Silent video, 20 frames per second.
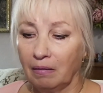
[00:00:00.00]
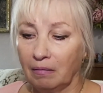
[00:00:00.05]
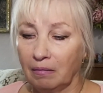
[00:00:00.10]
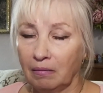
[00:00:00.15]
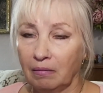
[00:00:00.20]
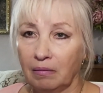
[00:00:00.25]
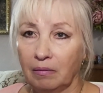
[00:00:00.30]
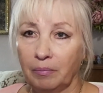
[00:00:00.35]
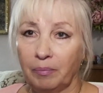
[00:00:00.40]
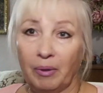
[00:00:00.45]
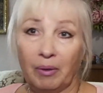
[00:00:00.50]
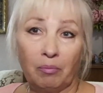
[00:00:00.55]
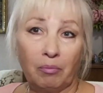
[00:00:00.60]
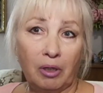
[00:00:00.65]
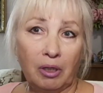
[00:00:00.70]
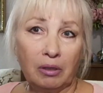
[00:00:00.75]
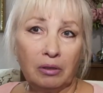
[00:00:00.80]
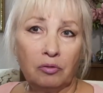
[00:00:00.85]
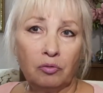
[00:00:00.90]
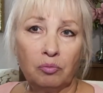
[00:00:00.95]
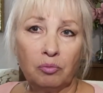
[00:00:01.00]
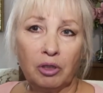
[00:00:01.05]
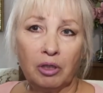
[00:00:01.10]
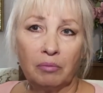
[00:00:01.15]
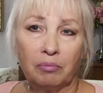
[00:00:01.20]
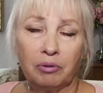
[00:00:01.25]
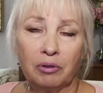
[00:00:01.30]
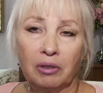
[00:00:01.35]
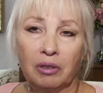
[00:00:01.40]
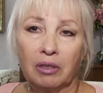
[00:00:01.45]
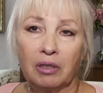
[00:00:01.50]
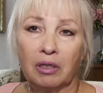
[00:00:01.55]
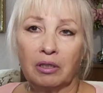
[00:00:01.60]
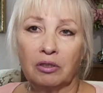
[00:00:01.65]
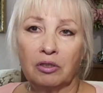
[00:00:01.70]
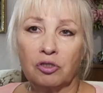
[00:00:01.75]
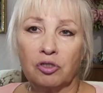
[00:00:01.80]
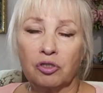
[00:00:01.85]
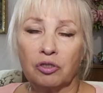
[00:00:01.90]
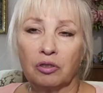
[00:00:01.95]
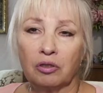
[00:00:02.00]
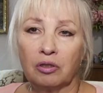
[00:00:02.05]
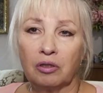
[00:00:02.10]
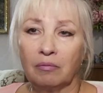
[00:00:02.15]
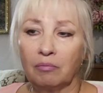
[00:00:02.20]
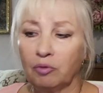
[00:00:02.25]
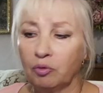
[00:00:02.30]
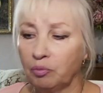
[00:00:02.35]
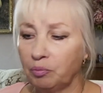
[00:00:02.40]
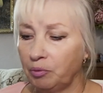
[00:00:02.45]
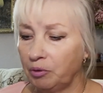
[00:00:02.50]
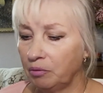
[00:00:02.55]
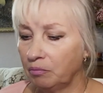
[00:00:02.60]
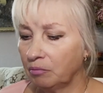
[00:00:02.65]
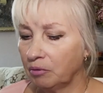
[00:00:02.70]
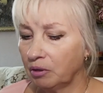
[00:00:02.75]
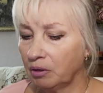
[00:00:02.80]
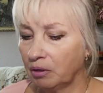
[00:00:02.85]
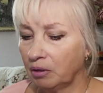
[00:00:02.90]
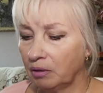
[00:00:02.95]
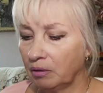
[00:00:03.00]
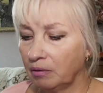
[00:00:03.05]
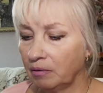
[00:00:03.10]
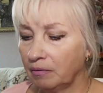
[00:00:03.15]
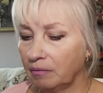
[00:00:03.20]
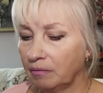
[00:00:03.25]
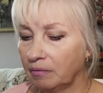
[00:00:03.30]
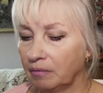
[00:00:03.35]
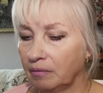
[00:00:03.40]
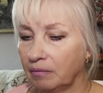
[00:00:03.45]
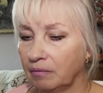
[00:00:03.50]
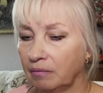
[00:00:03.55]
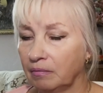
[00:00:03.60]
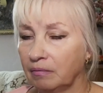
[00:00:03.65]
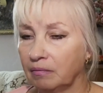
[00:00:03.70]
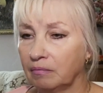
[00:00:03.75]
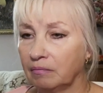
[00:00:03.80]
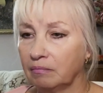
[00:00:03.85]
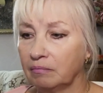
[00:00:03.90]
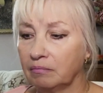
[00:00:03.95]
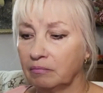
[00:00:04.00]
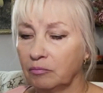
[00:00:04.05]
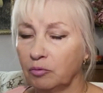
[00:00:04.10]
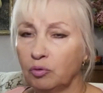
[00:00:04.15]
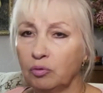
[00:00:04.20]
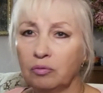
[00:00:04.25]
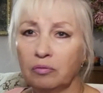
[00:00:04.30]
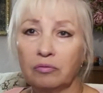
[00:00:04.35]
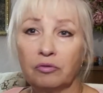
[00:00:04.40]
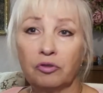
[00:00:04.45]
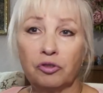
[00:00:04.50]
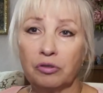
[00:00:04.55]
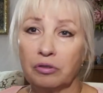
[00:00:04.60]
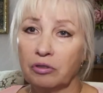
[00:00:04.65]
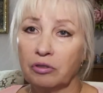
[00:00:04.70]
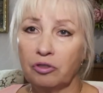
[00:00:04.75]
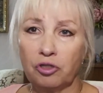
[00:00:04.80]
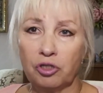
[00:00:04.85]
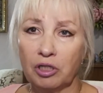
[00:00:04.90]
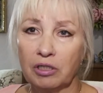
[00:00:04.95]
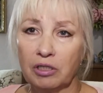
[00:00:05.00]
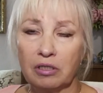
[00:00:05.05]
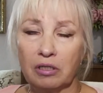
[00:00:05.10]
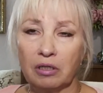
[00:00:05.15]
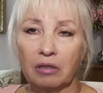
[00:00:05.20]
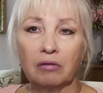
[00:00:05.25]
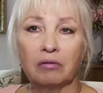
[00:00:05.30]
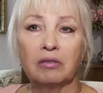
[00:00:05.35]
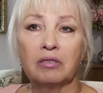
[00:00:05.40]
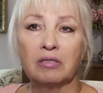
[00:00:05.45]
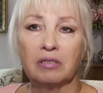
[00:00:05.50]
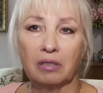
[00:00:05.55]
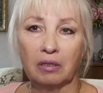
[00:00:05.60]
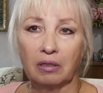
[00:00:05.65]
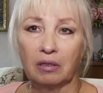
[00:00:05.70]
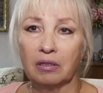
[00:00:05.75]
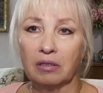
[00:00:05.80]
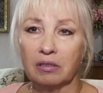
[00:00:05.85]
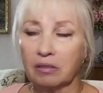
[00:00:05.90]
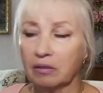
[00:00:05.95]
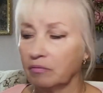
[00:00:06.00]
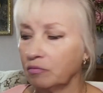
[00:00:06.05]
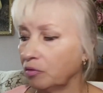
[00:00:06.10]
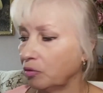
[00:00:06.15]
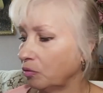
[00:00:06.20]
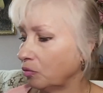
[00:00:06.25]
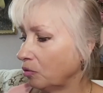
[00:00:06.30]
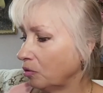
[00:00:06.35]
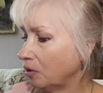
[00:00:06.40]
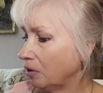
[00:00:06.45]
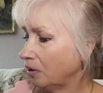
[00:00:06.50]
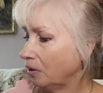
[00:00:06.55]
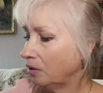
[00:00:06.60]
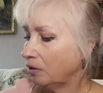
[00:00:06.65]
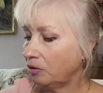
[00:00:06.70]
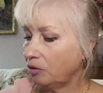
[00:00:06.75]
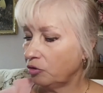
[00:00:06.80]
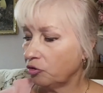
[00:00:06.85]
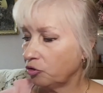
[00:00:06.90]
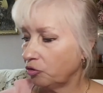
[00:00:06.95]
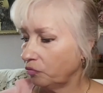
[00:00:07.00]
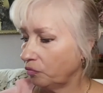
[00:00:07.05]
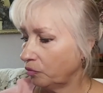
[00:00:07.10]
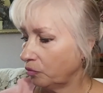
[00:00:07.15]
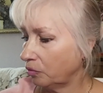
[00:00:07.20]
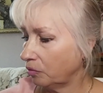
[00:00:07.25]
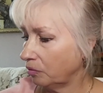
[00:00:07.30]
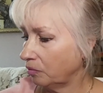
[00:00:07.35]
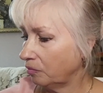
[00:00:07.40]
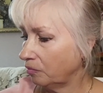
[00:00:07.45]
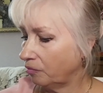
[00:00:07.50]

А, помада у меня была, конечно, там любимая. Ну, сейчас я не заказываю ничего.